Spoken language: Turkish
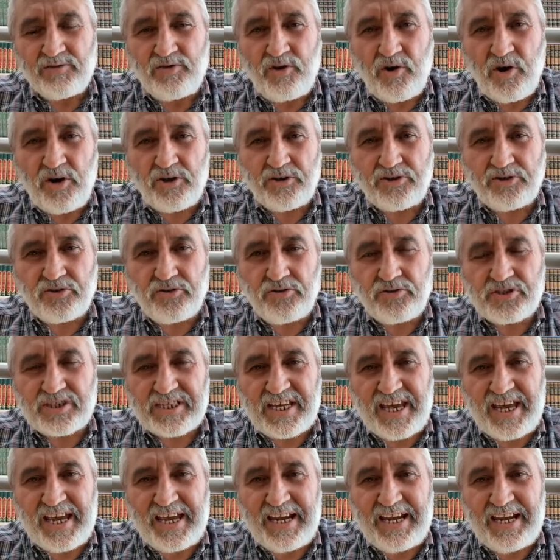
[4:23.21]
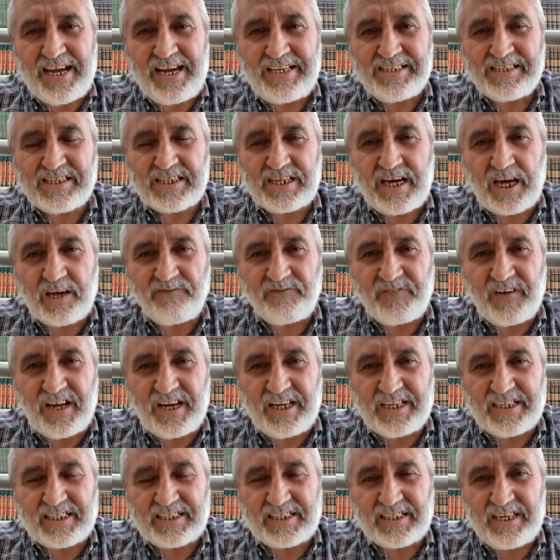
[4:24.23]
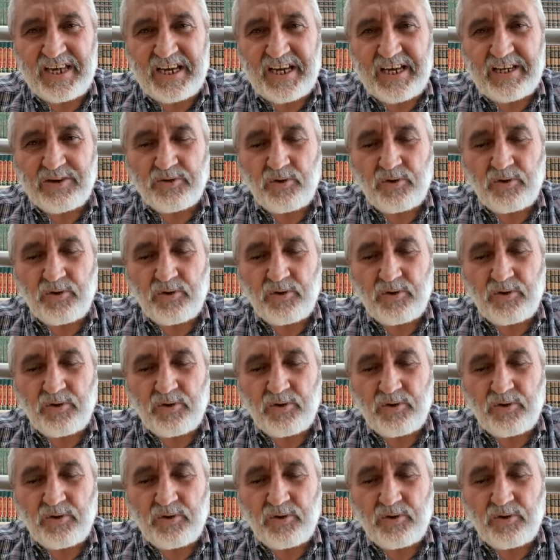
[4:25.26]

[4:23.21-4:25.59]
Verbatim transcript: 450 sayfalık